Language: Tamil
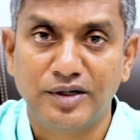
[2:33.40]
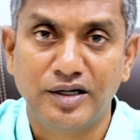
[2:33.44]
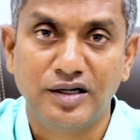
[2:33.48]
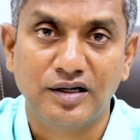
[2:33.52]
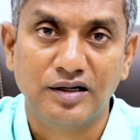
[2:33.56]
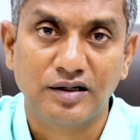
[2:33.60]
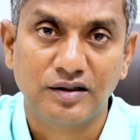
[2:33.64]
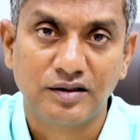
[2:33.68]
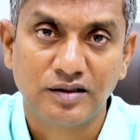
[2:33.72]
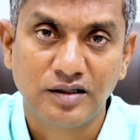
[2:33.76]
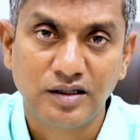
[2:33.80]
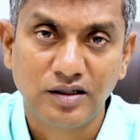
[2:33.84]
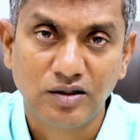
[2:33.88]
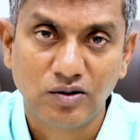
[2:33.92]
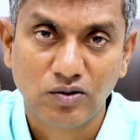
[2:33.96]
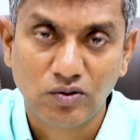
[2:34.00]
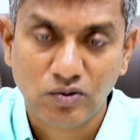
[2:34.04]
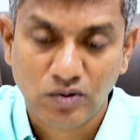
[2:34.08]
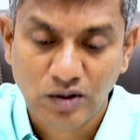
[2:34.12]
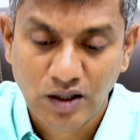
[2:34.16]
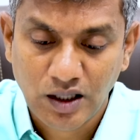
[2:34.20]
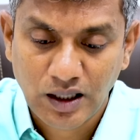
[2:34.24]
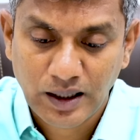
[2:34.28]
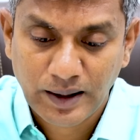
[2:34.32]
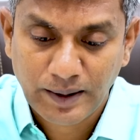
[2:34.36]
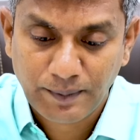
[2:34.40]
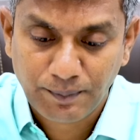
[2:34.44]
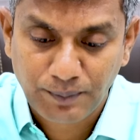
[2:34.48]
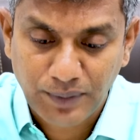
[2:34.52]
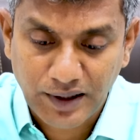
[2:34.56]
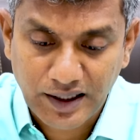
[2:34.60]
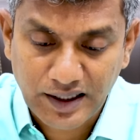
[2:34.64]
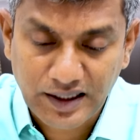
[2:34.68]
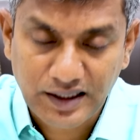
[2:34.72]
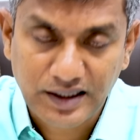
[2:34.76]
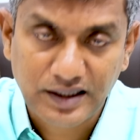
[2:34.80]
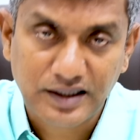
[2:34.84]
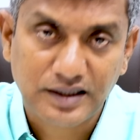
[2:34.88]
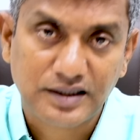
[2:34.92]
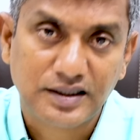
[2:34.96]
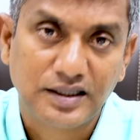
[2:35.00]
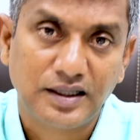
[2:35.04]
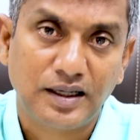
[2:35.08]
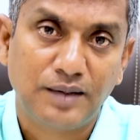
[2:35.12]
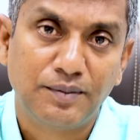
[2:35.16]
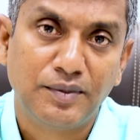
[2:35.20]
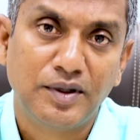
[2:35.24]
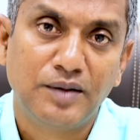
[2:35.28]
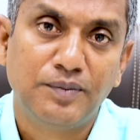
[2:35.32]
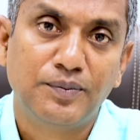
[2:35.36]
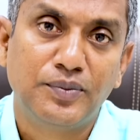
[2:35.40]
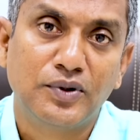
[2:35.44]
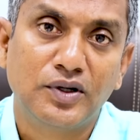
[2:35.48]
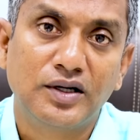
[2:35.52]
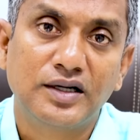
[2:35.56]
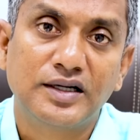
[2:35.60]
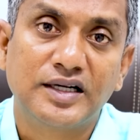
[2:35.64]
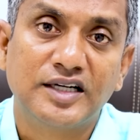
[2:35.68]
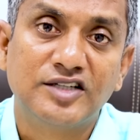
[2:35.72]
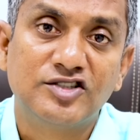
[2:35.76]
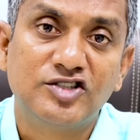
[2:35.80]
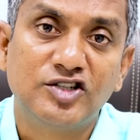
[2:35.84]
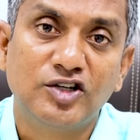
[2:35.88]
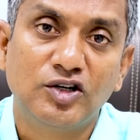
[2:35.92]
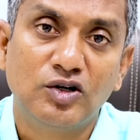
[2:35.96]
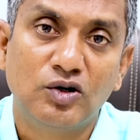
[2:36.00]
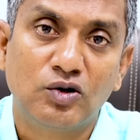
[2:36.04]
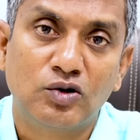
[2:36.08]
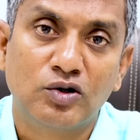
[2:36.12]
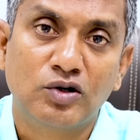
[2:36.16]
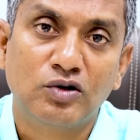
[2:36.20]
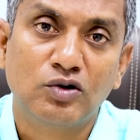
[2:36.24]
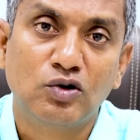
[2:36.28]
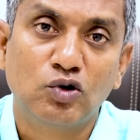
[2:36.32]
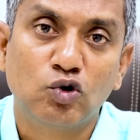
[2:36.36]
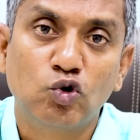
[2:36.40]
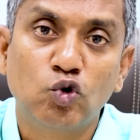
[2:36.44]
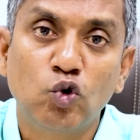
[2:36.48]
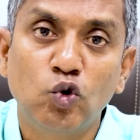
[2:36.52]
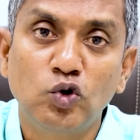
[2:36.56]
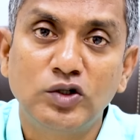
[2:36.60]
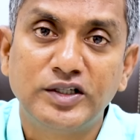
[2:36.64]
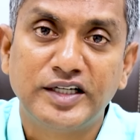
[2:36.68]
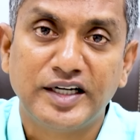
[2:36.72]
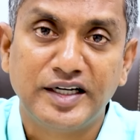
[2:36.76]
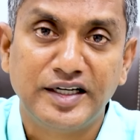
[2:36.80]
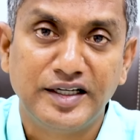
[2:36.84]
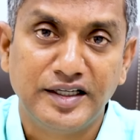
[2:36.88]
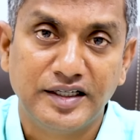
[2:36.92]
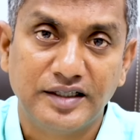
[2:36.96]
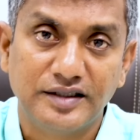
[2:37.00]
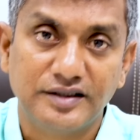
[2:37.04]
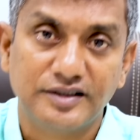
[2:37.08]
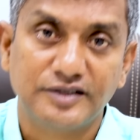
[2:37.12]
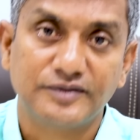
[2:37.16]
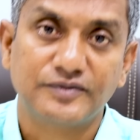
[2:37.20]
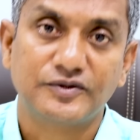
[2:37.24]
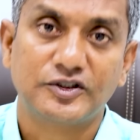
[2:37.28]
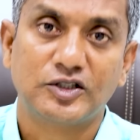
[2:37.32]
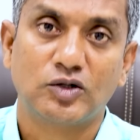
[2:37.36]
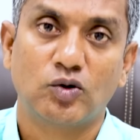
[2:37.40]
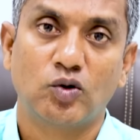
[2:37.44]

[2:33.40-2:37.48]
அப்படின்றது பல அமைப்புகள் கட்சிகளோட ஒரு கூட்டணி அது